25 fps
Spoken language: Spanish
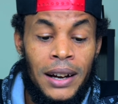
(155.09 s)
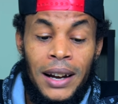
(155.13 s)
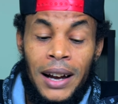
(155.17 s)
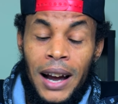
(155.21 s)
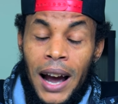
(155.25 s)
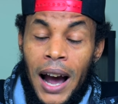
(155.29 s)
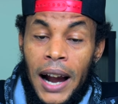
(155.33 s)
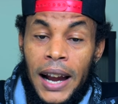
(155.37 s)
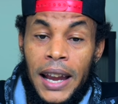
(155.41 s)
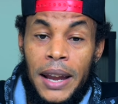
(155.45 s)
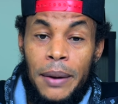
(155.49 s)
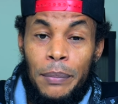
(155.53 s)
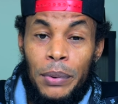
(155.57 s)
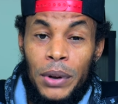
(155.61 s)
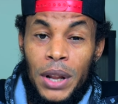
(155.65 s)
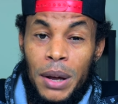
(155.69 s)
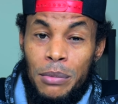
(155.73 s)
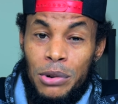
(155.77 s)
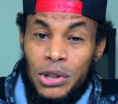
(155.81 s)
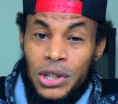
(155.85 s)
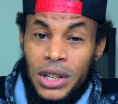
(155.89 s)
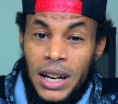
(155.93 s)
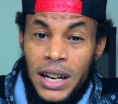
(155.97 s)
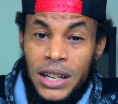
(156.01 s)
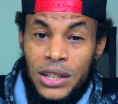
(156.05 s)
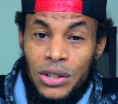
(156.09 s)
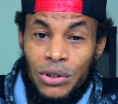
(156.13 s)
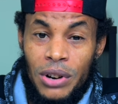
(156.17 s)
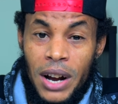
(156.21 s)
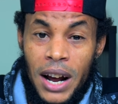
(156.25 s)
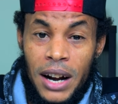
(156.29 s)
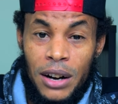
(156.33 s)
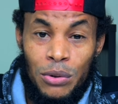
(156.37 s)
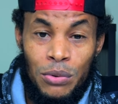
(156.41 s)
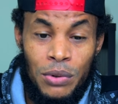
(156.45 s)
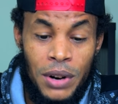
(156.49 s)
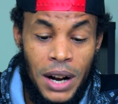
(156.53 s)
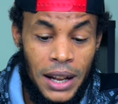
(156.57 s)
aquí podemos seleccionar
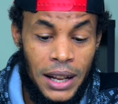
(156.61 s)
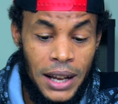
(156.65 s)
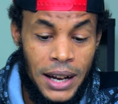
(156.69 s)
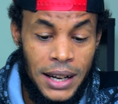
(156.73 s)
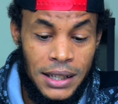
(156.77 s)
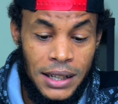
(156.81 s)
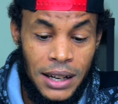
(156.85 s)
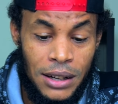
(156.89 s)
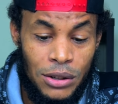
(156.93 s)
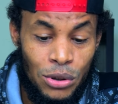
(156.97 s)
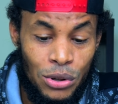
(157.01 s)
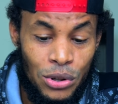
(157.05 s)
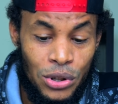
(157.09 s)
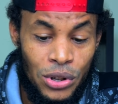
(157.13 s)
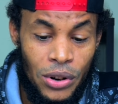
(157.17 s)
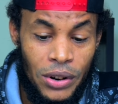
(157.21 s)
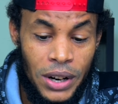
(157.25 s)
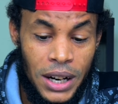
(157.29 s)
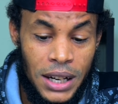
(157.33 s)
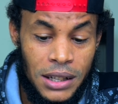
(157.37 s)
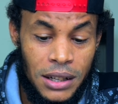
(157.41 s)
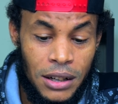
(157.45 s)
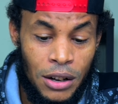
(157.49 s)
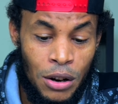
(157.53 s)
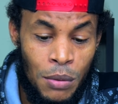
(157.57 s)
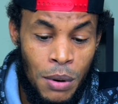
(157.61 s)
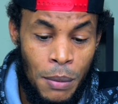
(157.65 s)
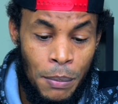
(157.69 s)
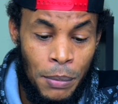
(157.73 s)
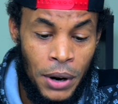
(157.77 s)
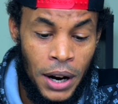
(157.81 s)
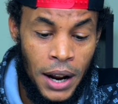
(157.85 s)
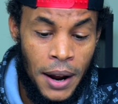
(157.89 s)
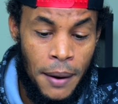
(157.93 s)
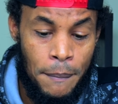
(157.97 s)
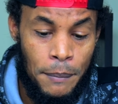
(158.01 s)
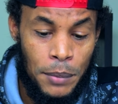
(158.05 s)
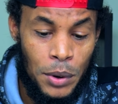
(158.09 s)
una de estas opciones, como por
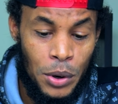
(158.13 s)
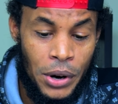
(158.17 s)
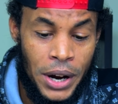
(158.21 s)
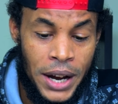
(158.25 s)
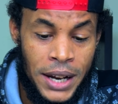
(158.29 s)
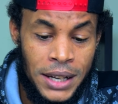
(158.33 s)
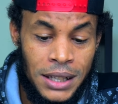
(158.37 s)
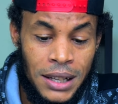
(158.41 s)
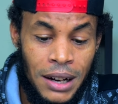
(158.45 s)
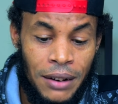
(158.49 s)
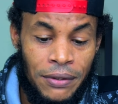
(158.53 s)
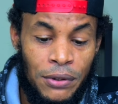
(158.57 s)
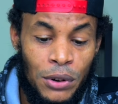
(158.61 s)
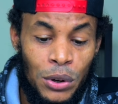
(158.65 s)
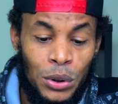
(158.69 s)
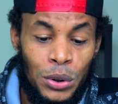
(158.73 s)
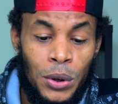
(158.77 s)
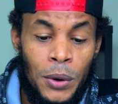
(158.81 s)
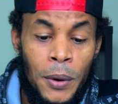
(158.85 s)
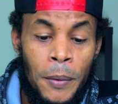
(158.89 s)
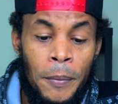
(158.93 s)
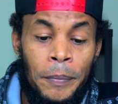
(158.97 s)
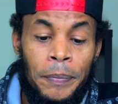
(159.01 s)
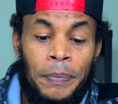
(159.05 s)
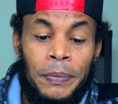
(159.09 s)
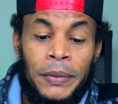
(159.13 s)
ejemplo esta foto,